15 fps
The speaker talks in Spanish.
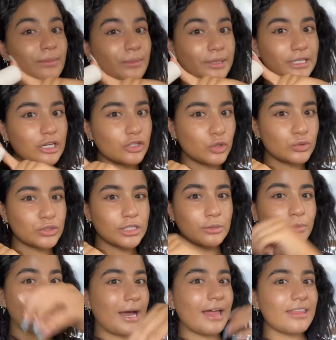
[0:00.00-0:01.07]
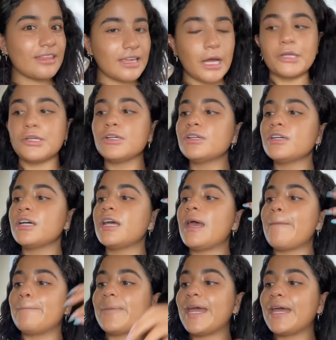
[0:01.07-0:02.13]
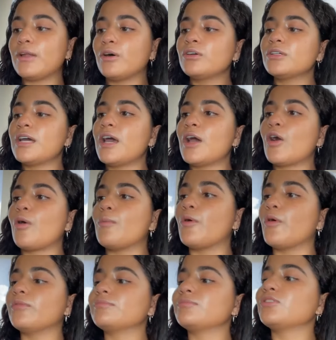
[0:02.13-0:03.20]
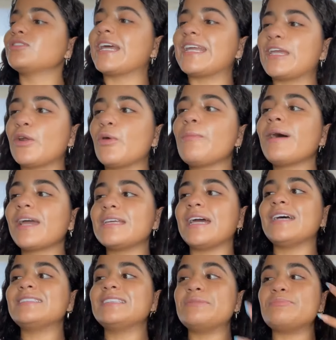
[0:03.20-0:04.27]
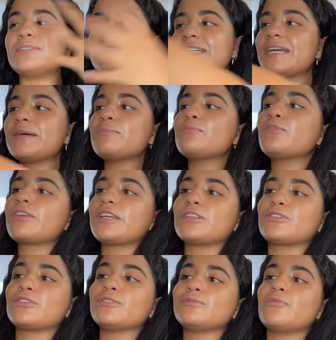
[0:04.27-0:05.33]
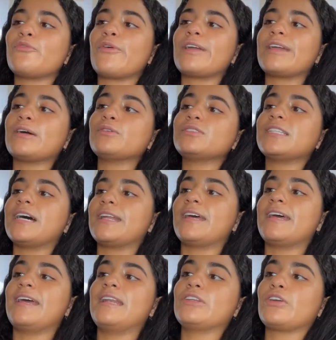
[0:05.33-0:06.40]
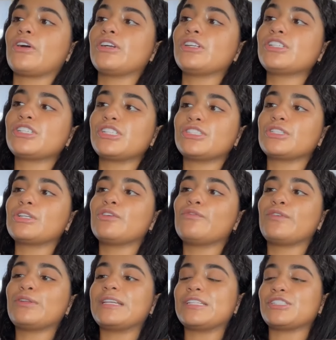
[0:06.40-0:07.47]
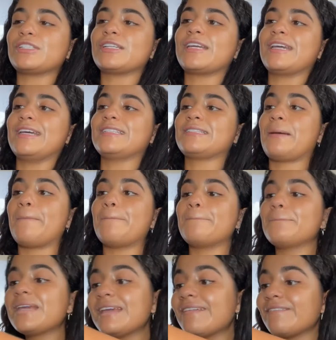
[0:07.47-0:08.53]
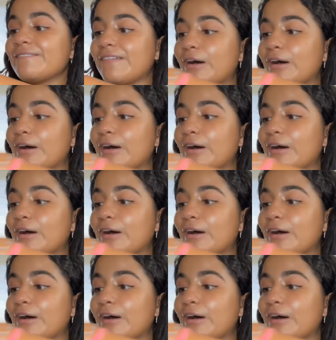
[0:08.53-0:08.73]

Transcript: últimamente lo estoy usando más a diario. Pero como, no sé, quiero maquillar así bien bonito, voy a usar el NARS Sheer Glow Foundation que es mi